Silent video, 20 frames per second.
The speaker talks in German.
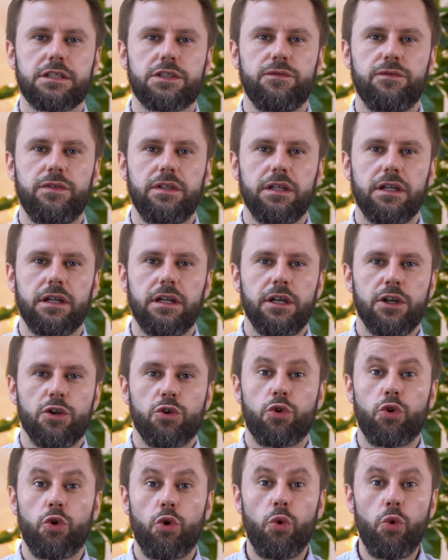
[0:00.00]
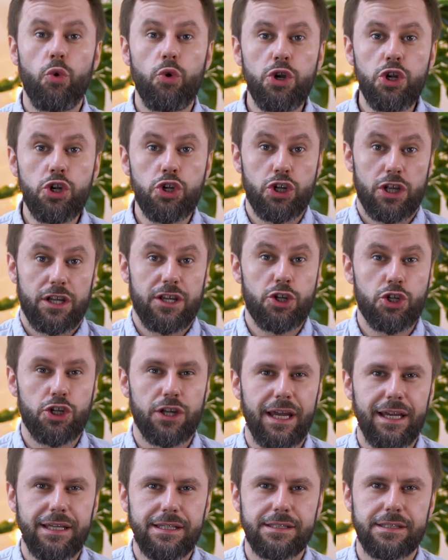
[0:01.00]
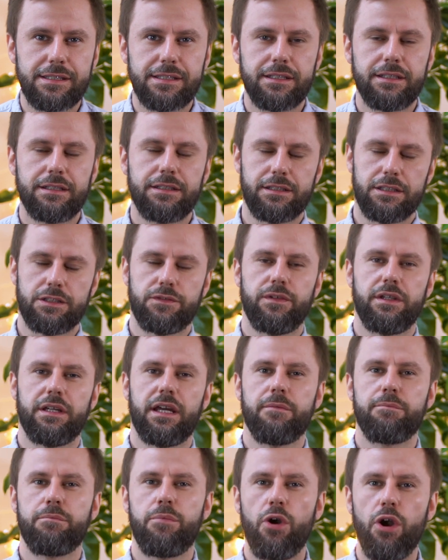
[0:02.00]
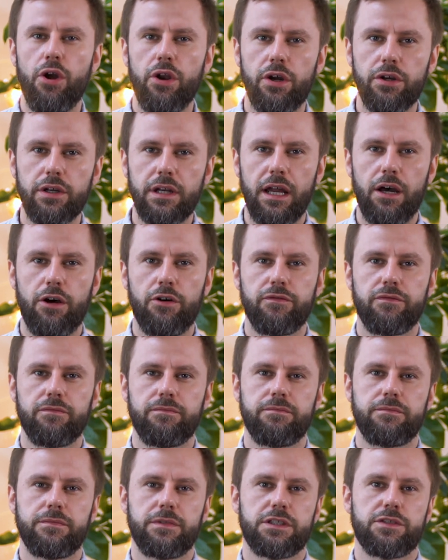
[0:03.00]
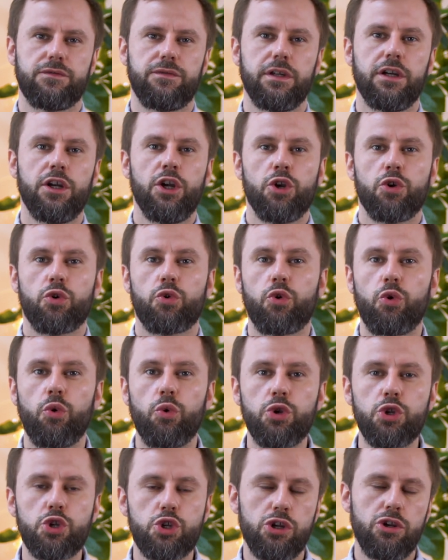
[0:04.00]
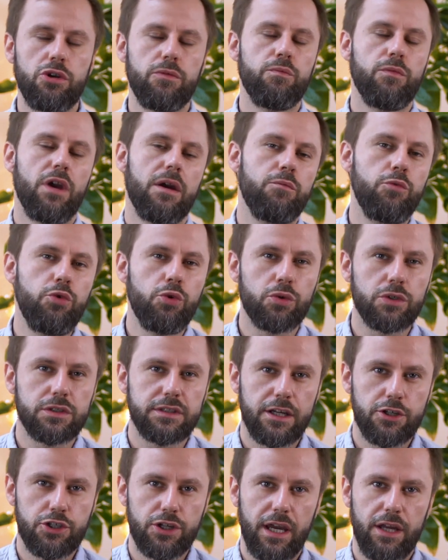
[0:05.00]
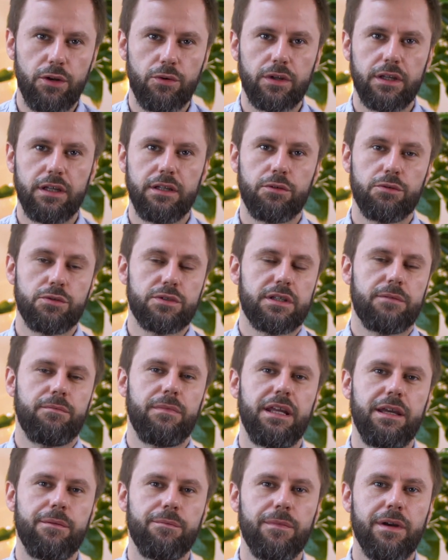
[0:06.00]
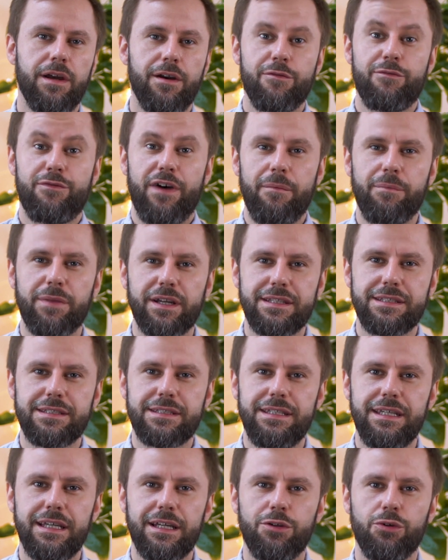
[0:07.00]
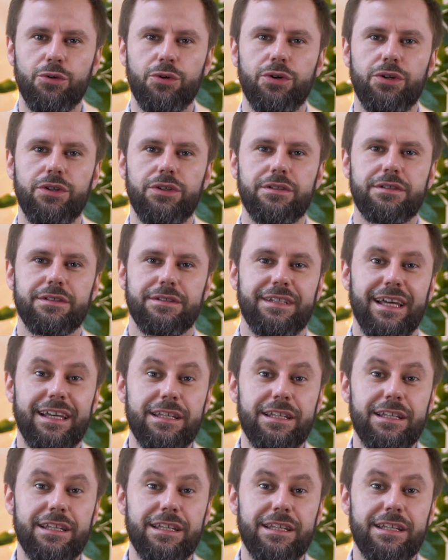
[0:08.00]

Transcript: dass wir chronisch gestresst sind, dass wir in einen Burnout laufen, dass wir chronische Ermüdungserscheinungen in unserem Leben fabrizieren und